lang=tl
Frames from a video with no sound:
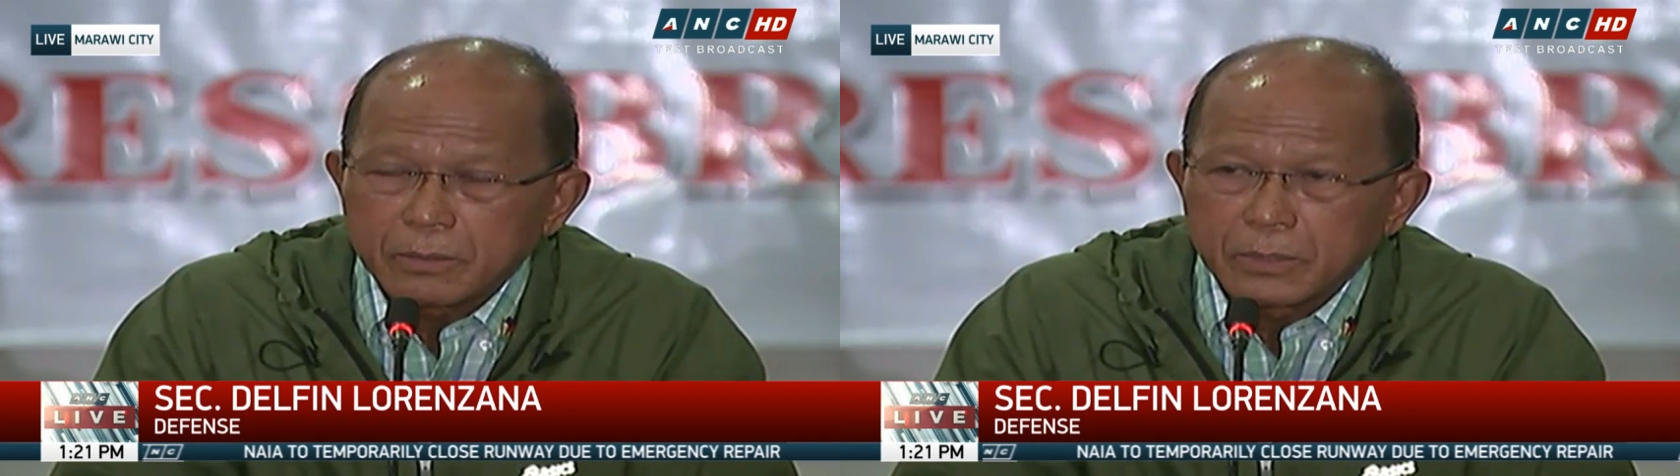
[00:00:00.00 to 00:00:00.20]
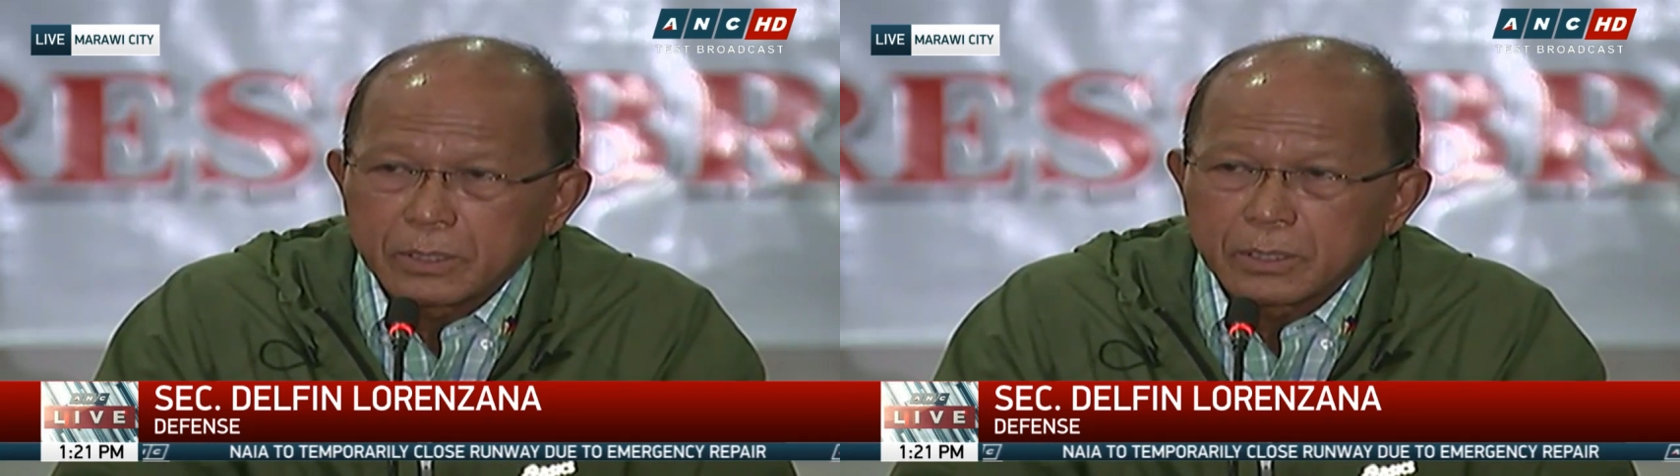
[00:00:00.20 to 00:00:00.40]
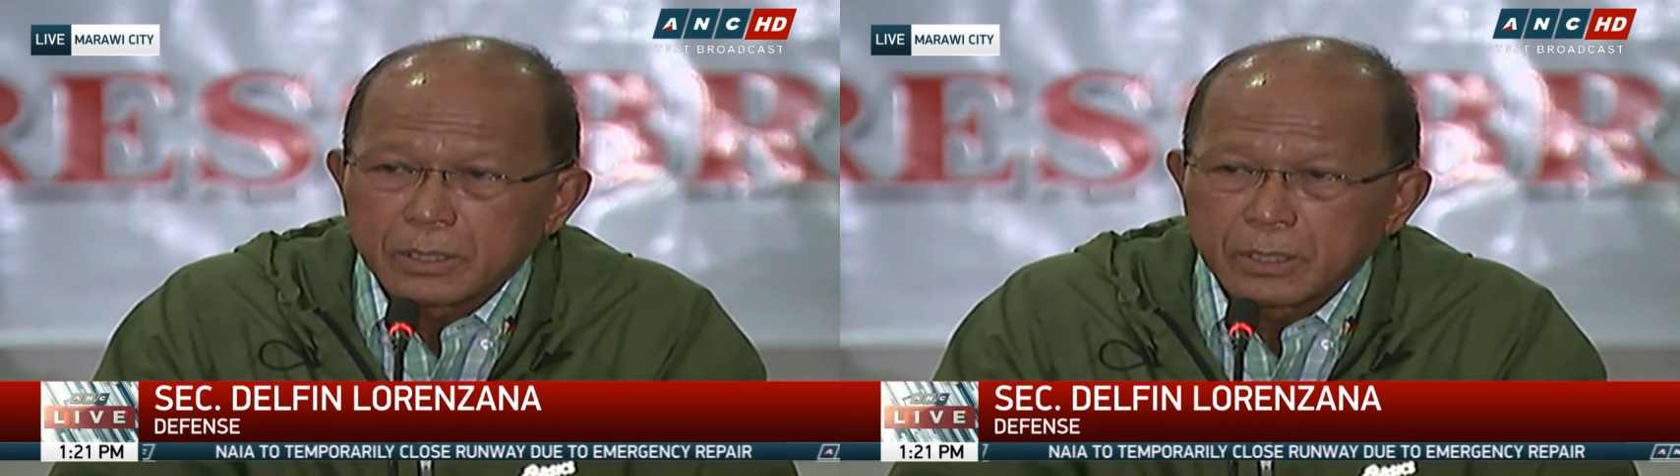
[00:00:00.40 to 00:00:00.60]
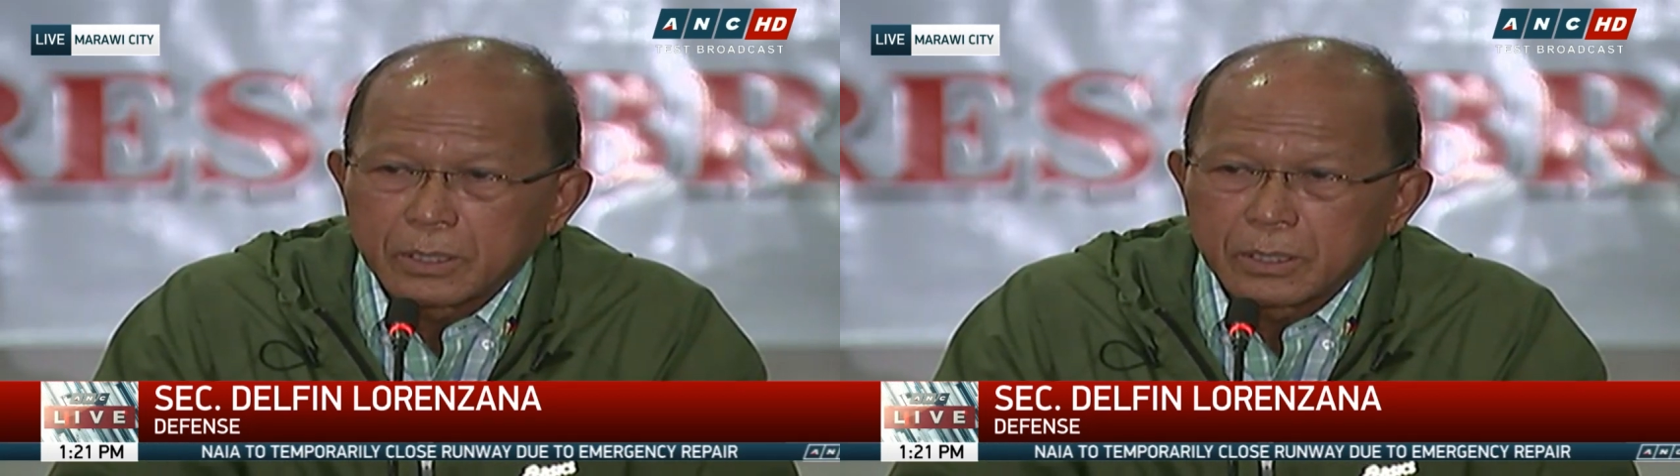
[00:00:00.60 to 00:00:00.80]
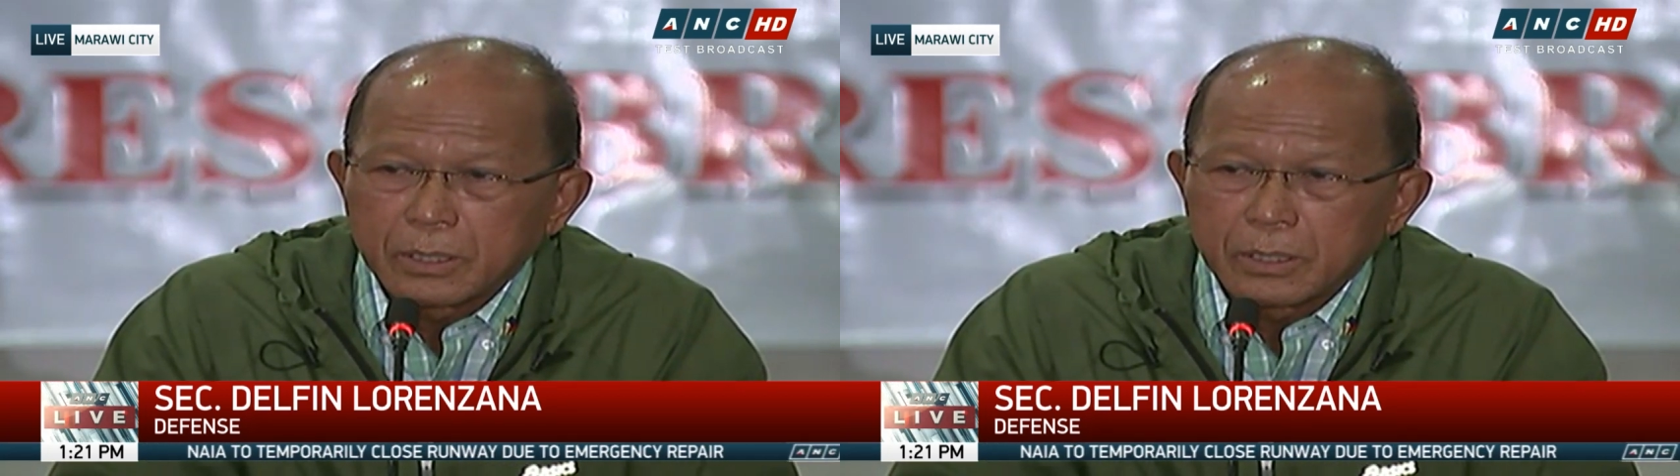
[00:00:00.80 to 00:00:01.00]
but
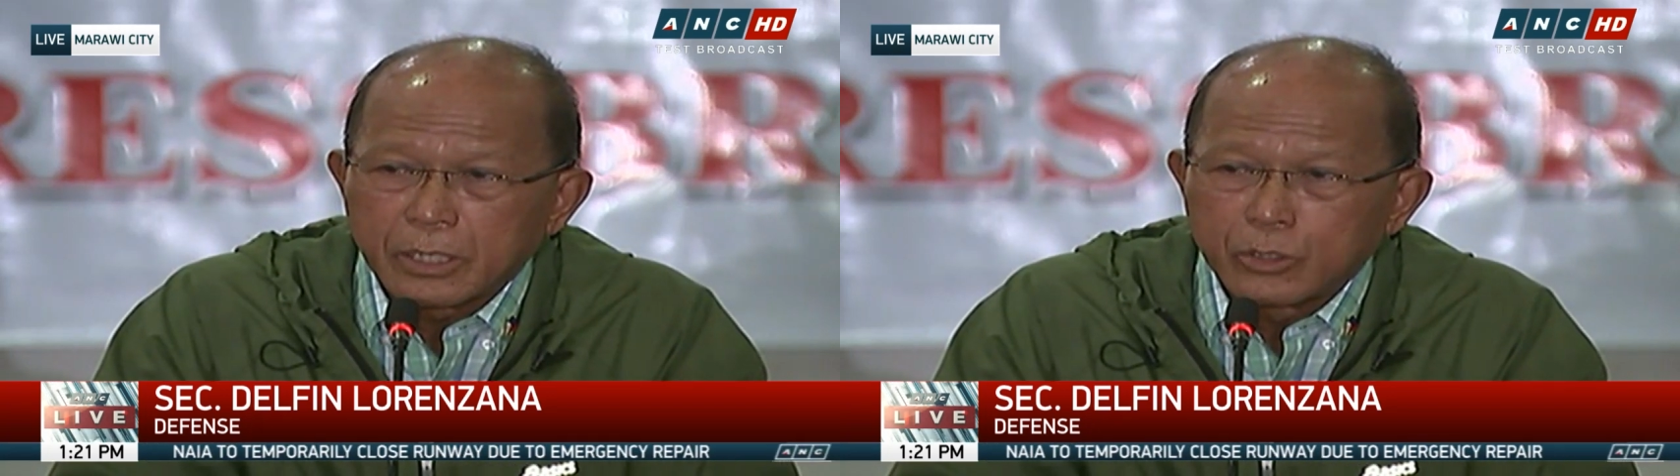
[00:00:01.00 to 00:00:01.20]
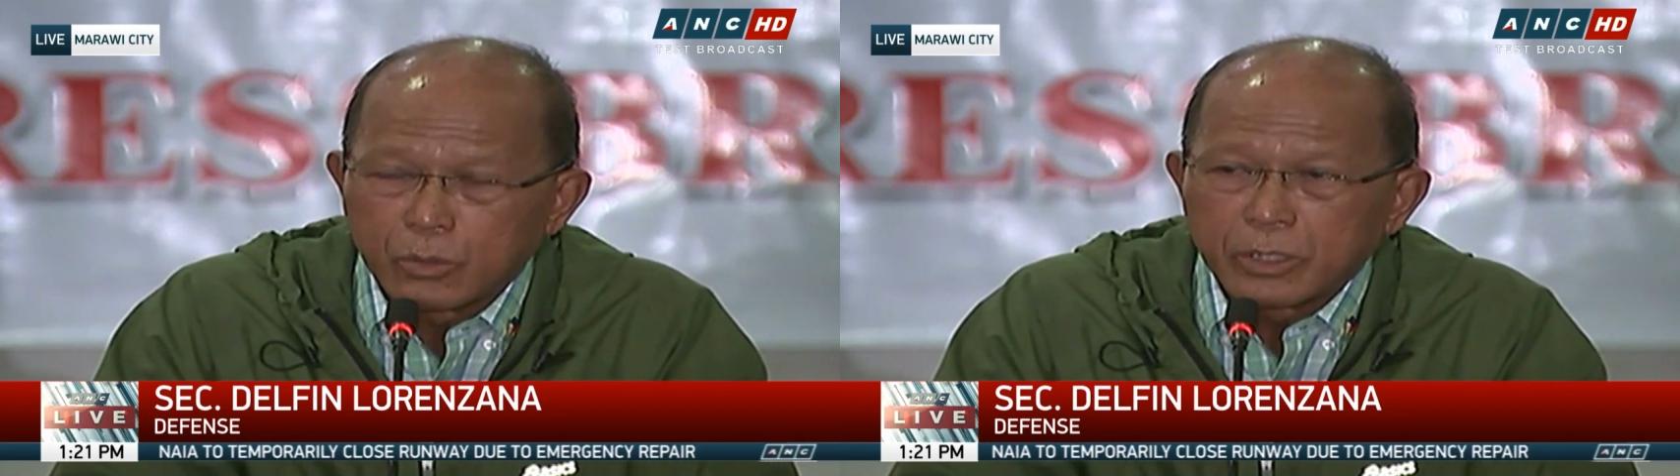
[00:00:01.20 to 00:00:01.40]
uh, I know